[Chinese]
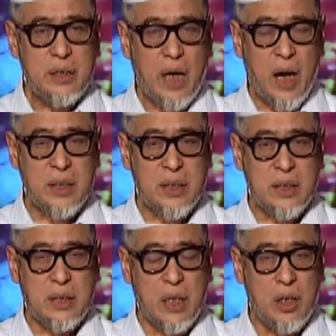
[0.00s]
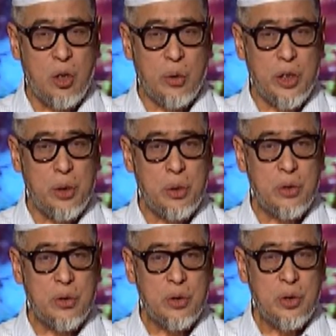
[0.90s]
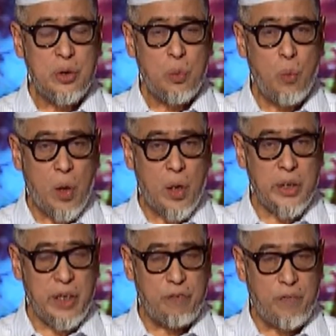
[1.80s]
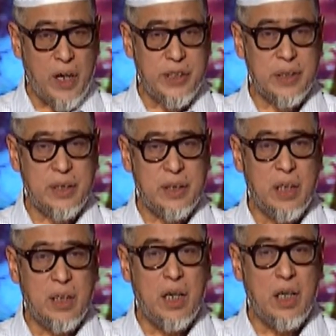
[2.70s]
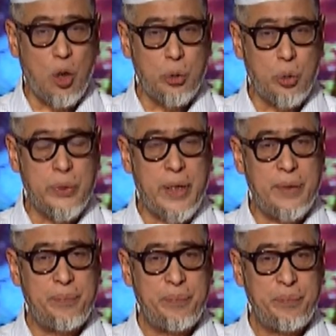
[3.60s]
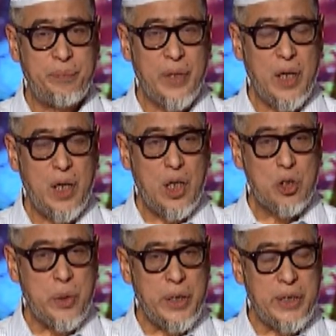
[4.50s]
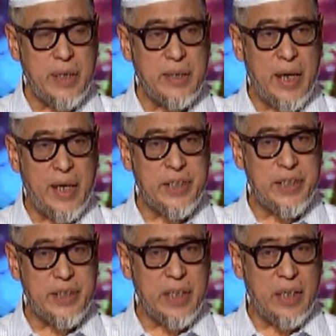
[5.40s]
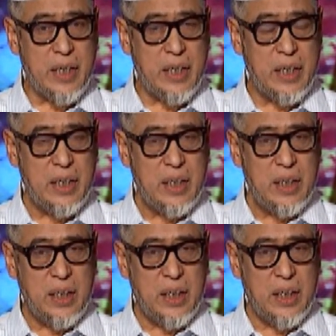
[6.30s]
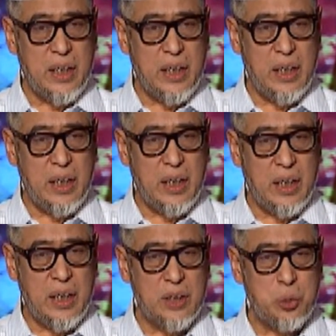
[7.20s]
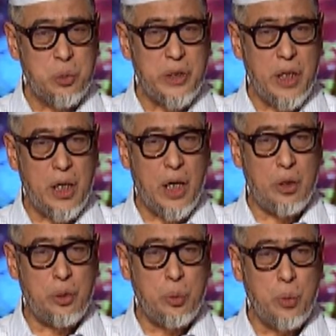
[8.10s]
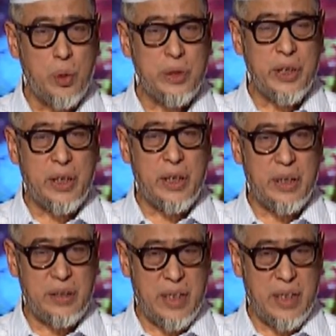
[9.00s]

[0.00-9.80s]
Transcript: 他是能够以 work 的方式和人沟通的，所以现在世界上出现很多这一类的